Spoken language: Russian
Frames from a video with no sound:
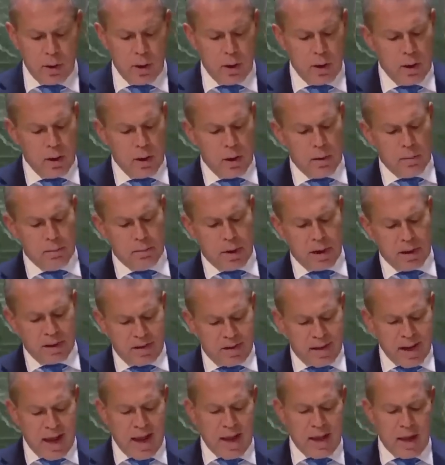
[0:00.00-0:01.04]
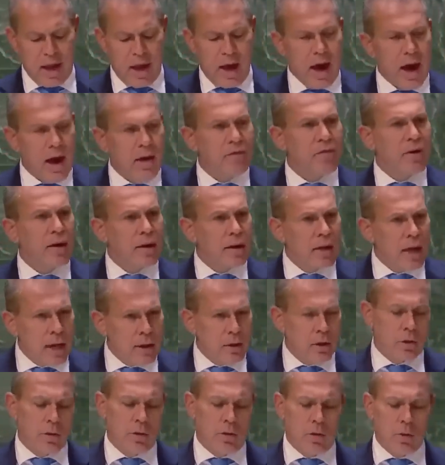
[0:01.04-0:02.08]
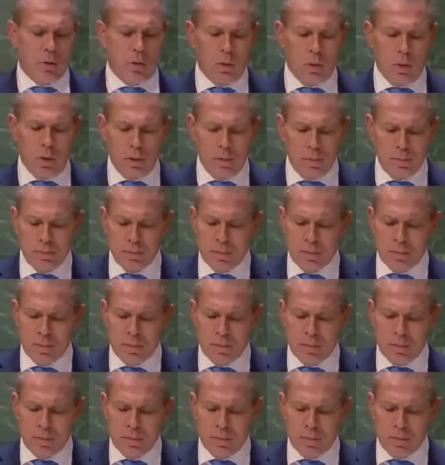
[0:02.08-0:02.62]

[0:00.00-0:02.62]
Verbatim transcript: У них появился еще один инструмент.